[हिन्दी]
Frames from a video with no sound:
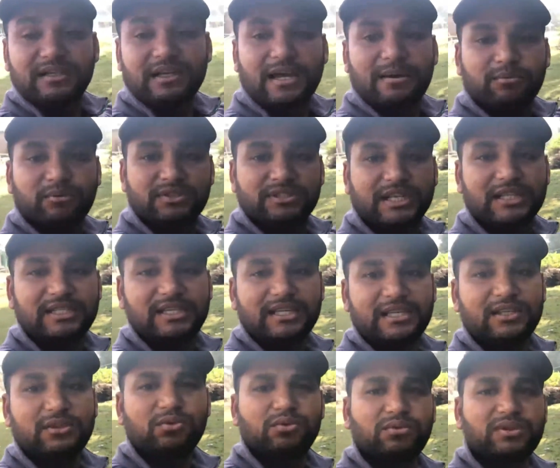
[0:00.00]
आपको जगह दिख
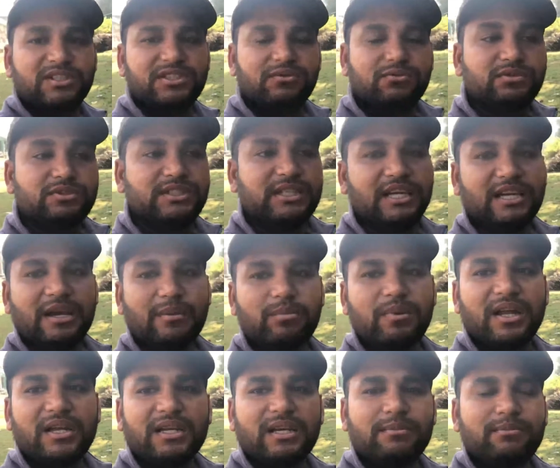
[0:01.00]
रही है थोड़ी सी ऊंची है यहाँ
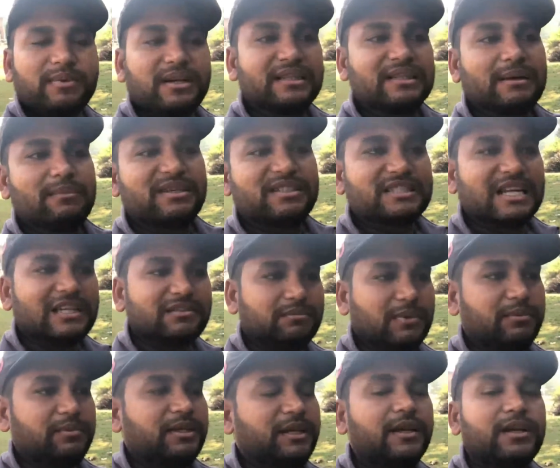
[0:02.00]
पानी कम भरता है बरसात
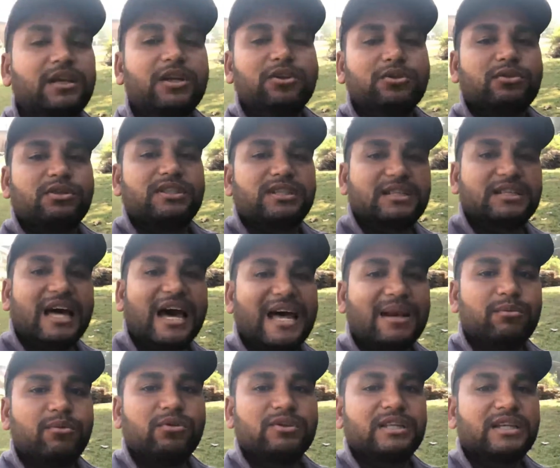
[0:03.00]
में भी तो इसलिए
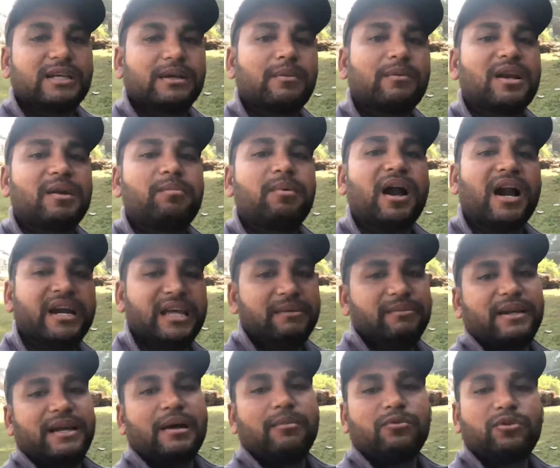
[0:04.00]
धार बोलते हैं हमारे पहाड़ी
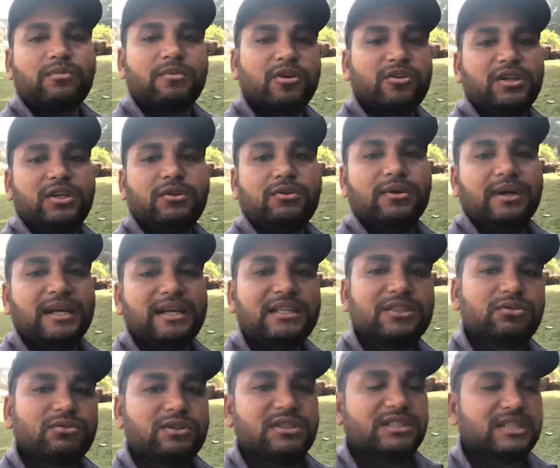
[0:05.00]
में हम कुमाऊनी लोग हैं
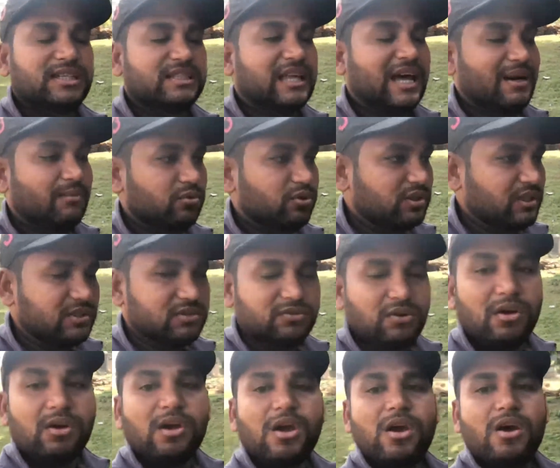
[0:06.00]
तो इसलिए धार बोलते हैं
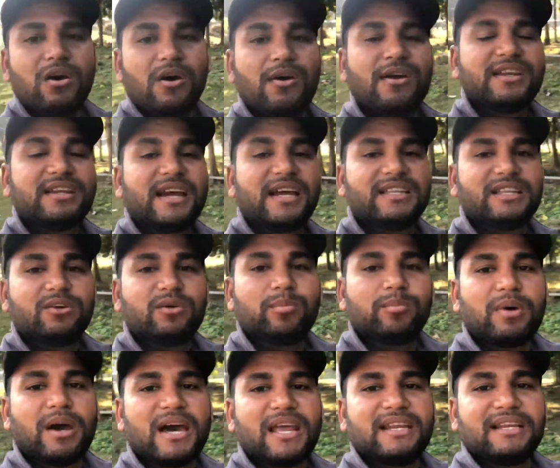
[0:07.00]
इसको और यहाँ देखो
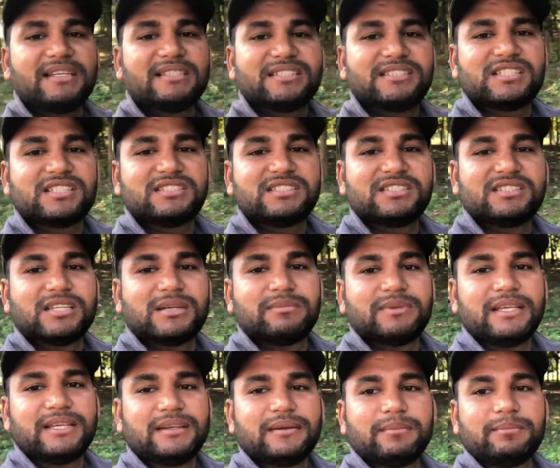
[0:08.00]
पार्क जैसा सिस्टम
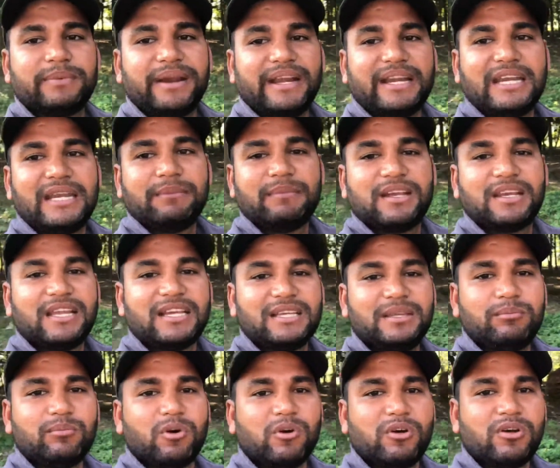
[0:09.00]
है एक बैठने में अलग
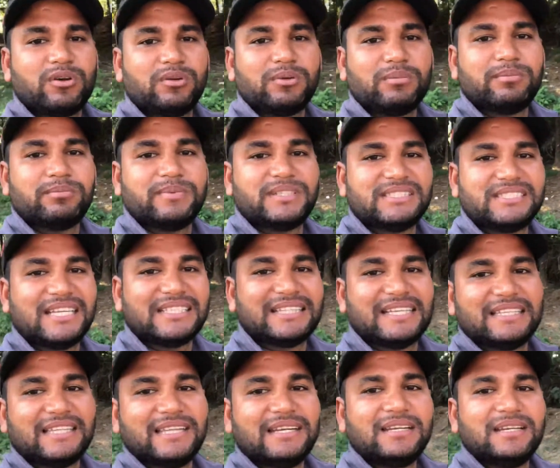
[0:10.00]
ही माहौल बन जाता
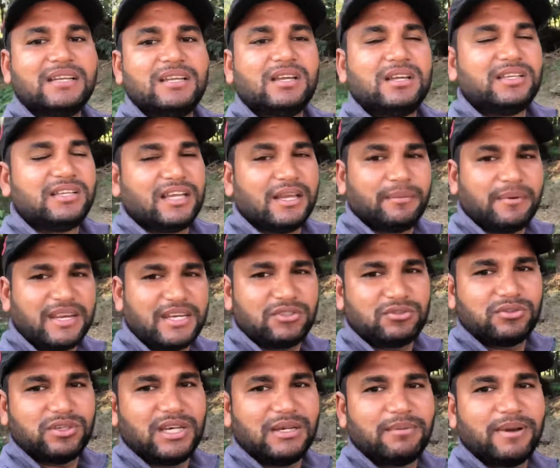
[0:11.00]
है इधर ये हमारे
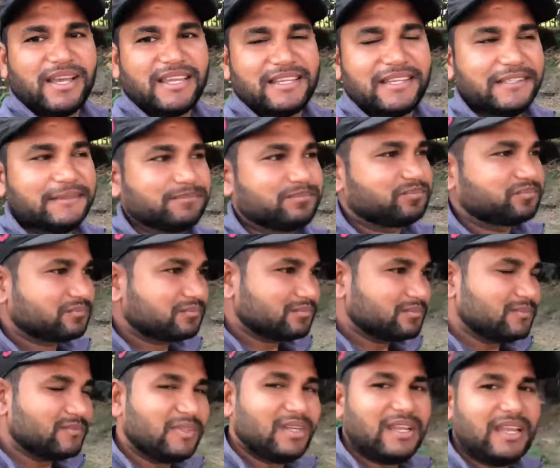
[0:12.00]
सुनील भाई हैं
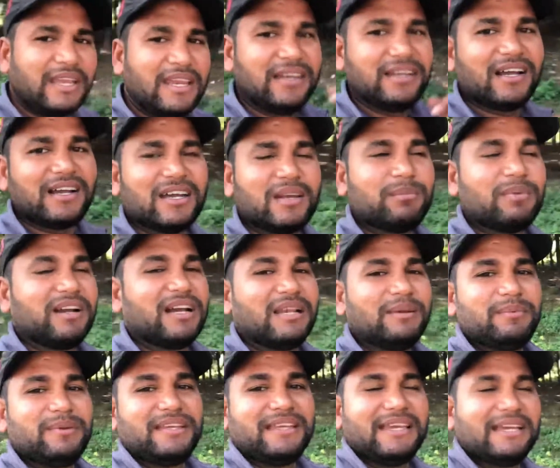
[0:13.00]
इनका घर बगल
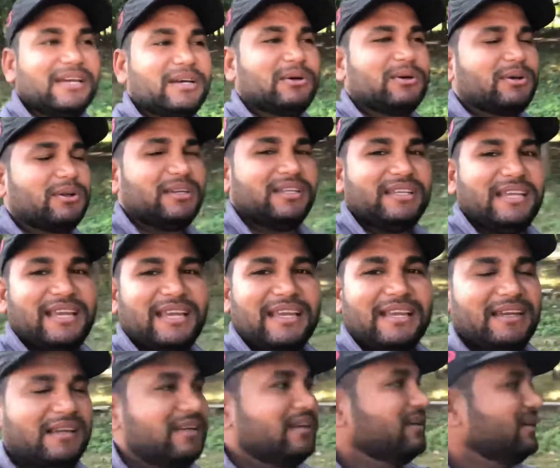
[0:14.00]
पे ही है और ये
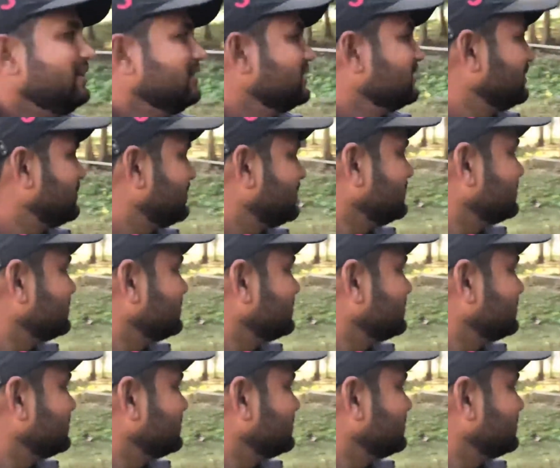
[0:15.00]
आ,